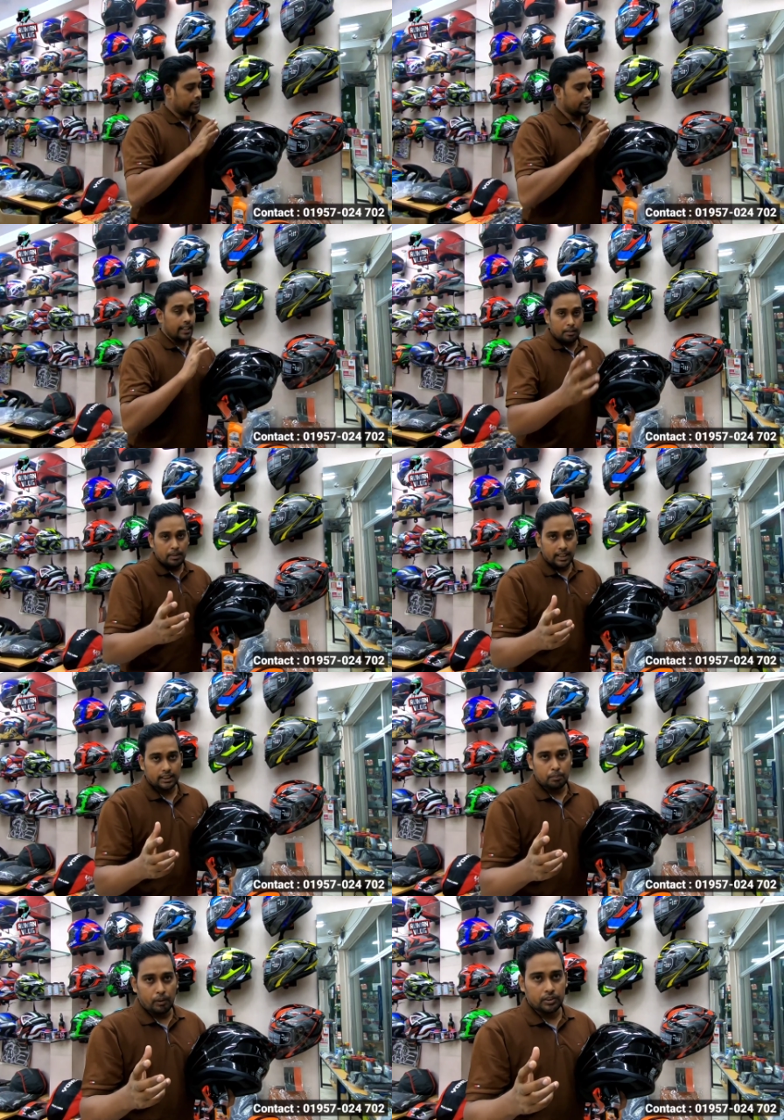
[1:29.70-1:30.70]
যে হেলমেটটা
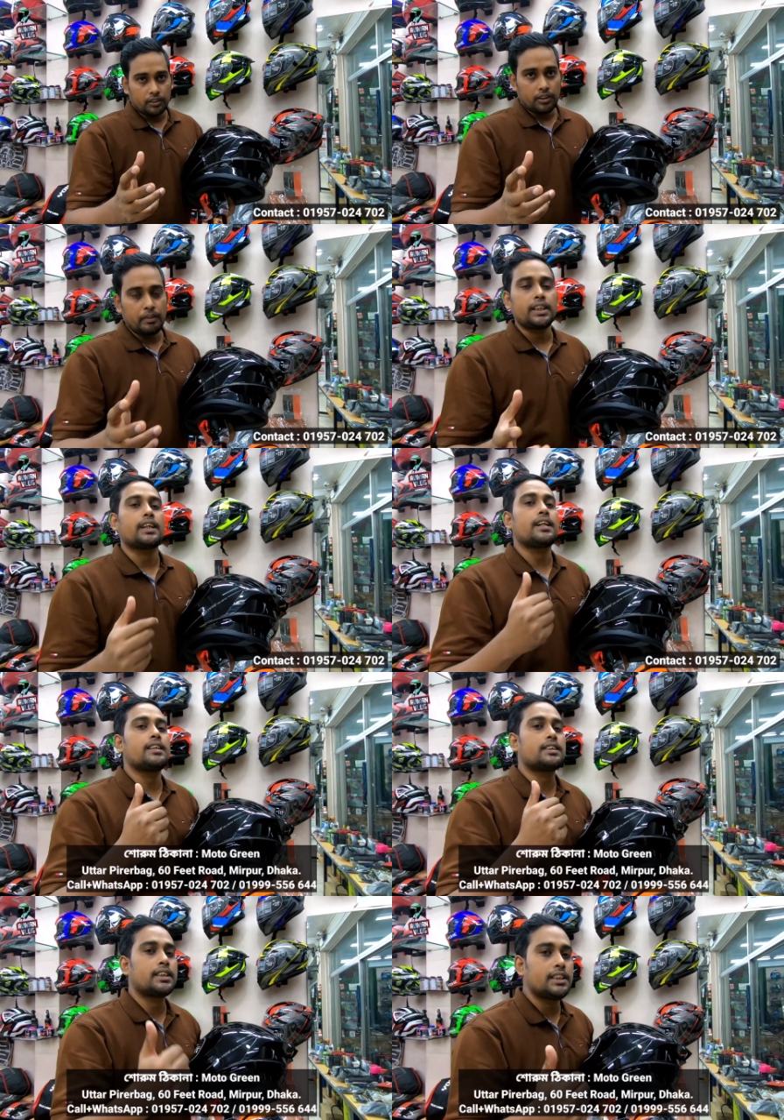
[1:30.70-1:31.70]
আজকে পছন্দ হবে সেটার
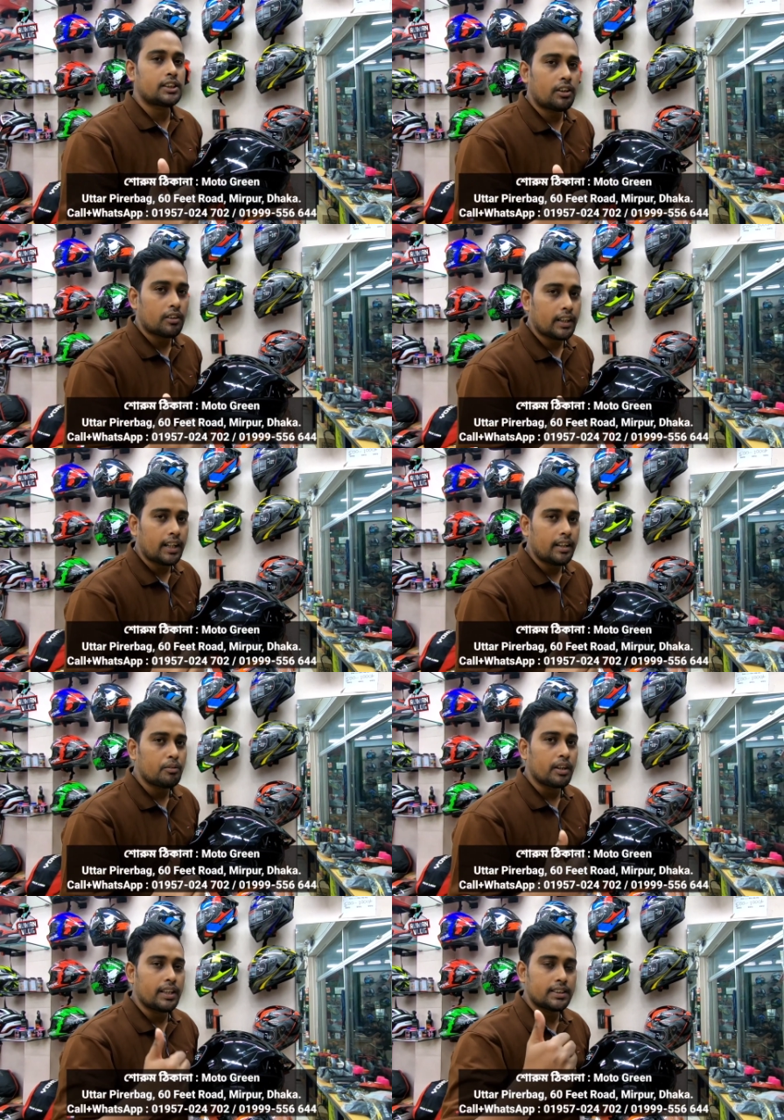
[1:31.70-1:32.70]
স্ক্রিনশট নেন
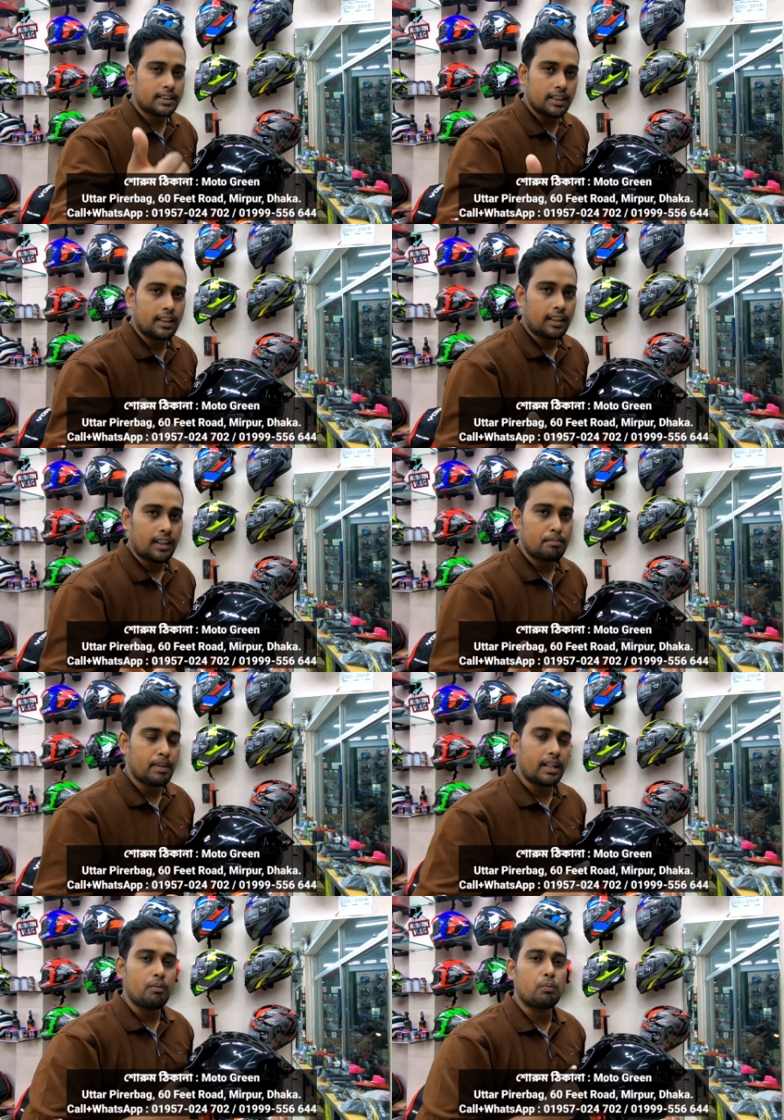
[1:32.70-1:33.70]
এবং স্ক্রিনে থাকা
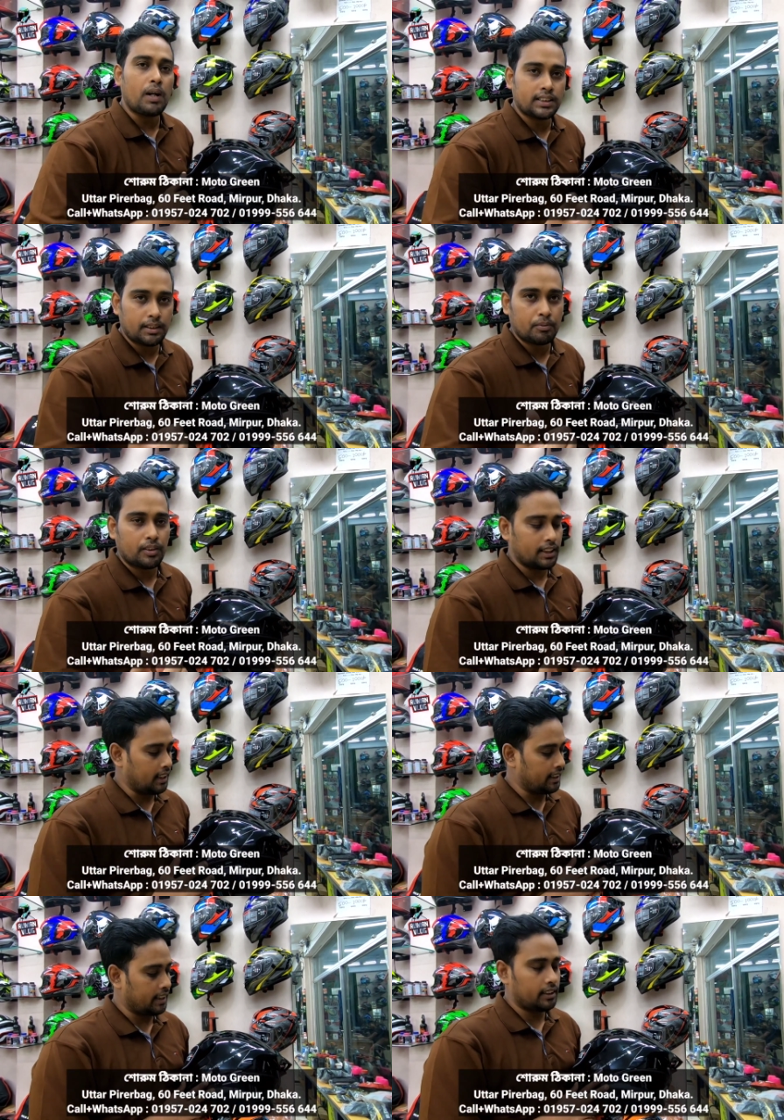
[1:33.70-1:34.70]
নাম্বারে হোয়াটসঅ্যাপ করে দেন
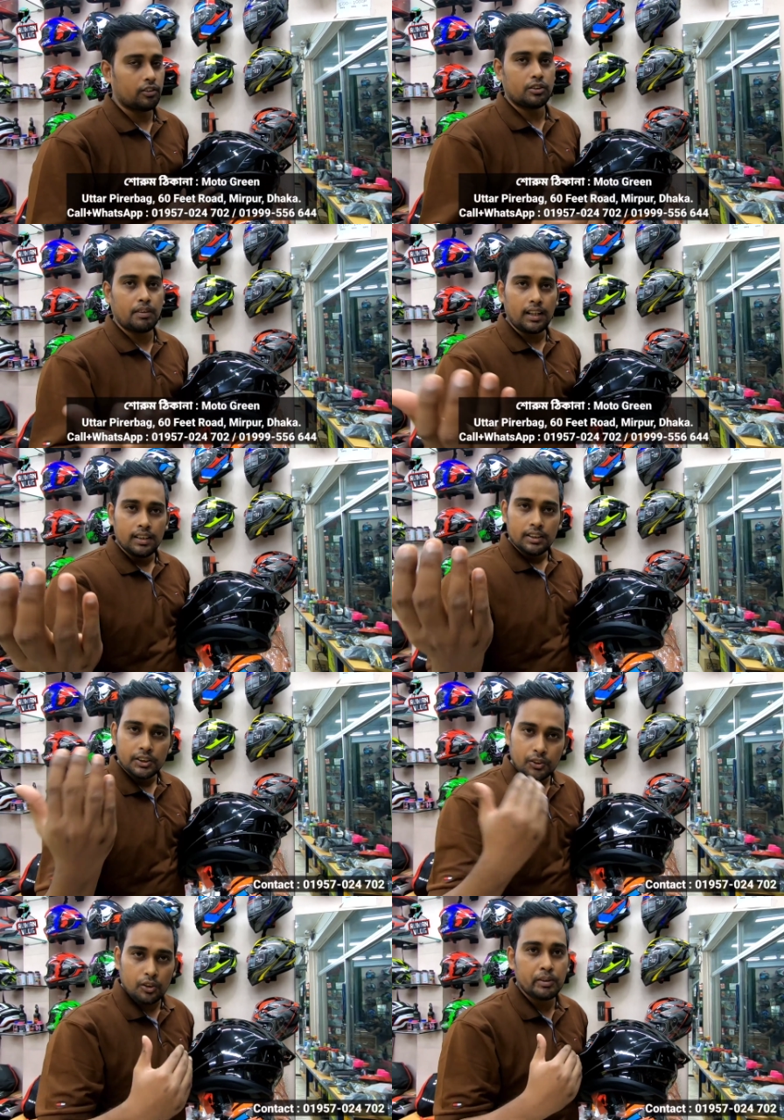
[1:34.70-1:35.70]
ডিরেক্টলি অথবা
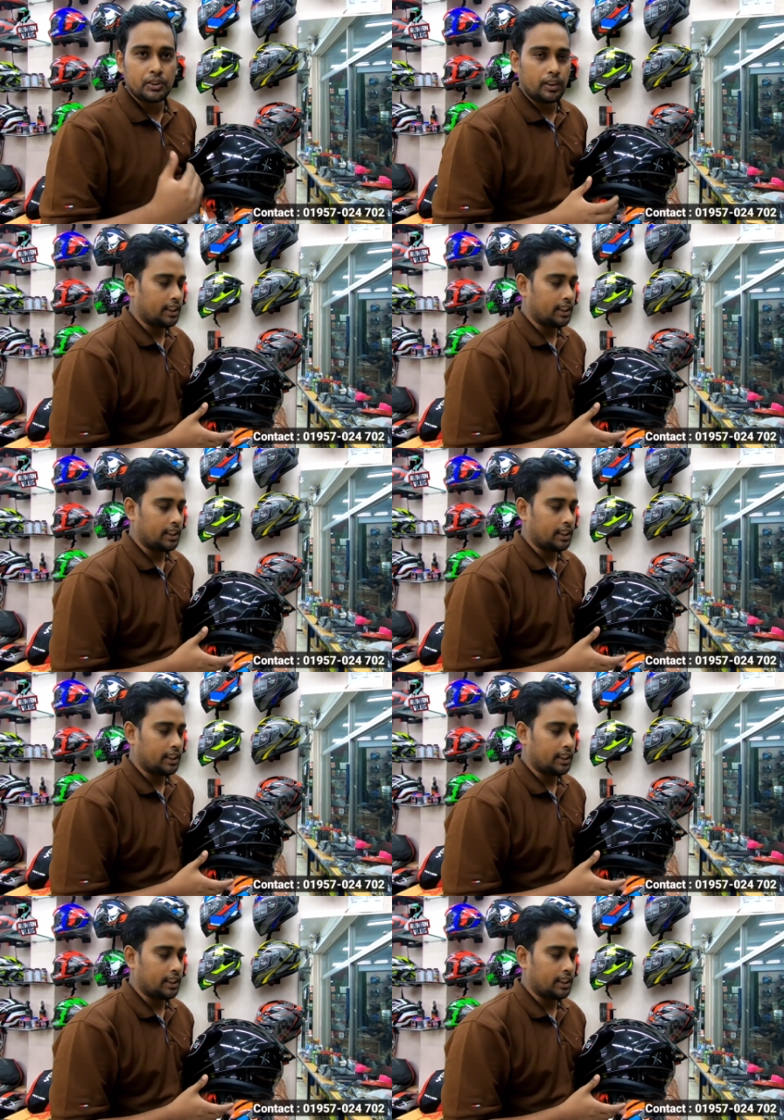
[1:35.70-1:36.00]
শোরুমে চলে